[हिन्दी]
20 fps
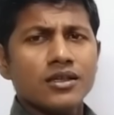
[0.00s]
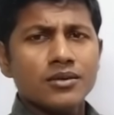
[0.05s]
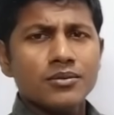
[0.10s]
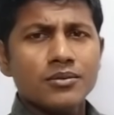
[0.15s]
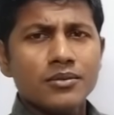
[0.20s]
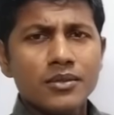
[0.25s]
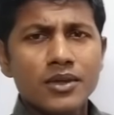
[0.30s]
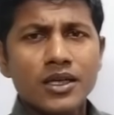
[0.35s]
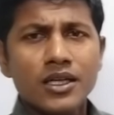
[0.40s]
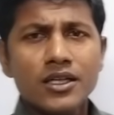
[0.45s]

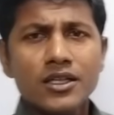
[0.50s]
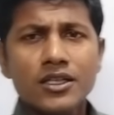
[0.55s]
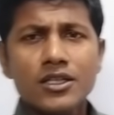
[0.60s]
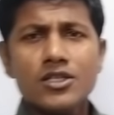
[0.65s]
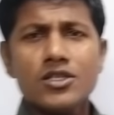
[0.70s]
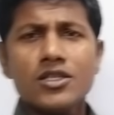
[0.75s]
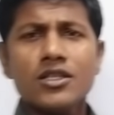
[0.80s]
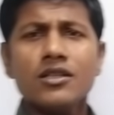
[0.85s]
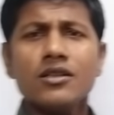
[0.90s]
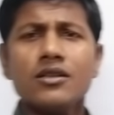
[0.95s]

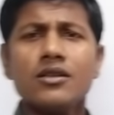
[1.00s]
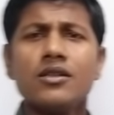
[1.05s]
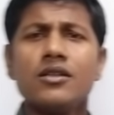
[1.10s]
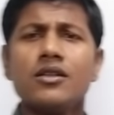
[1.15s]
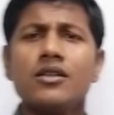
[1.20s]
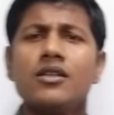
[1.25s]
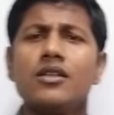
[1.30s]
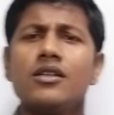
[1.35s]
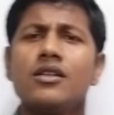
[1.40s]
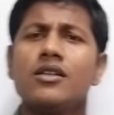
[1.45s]
मेरी
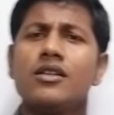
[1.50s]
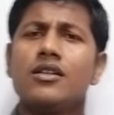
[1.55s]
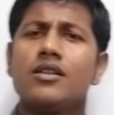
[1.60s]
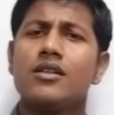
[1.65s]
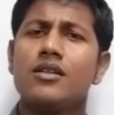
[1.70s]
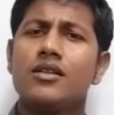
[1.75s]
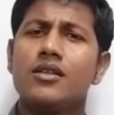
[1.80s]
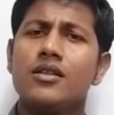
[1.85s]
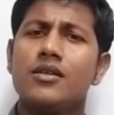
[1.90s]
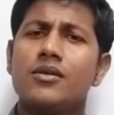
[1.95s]

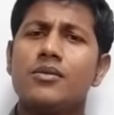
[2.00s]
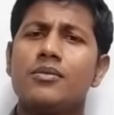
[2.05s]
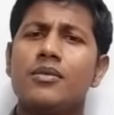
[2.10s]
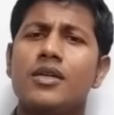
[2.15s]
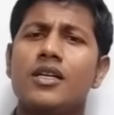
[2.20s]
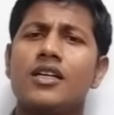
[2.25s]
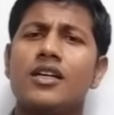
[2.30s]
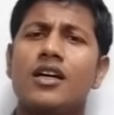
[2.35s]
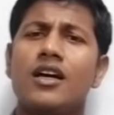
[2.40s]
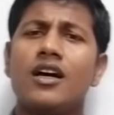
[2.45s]
जिंदगी
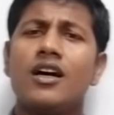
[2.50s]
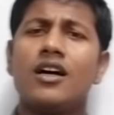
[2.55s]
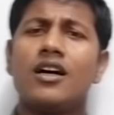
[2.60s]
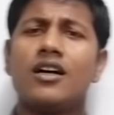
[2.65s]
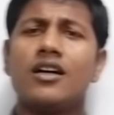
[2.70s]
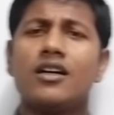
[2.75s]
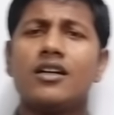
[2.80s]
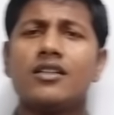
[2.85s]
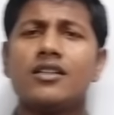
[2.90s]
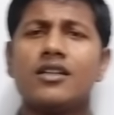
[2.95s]
में
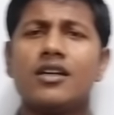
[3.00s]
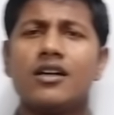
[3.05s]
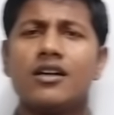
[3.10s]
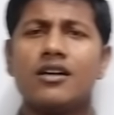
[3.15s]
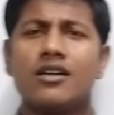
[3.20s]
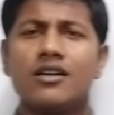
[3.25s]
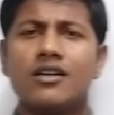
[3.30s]
आना